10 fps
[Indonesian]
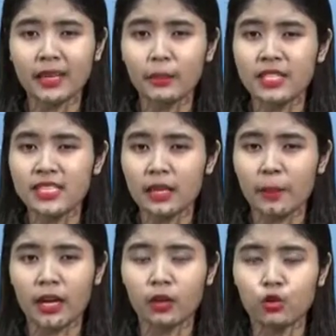remisi
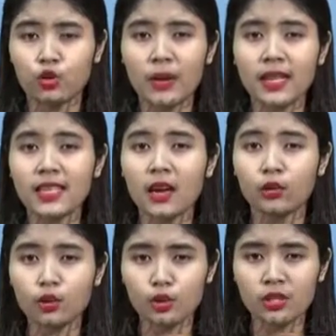pada 17
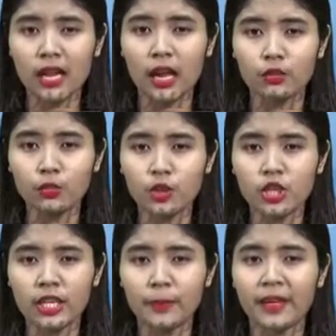Agustus lalu
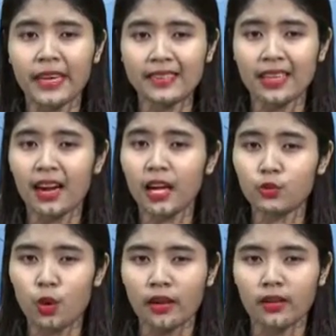menjadi pendeta
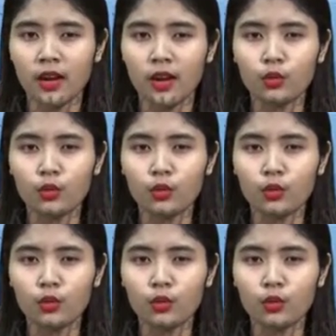gadungan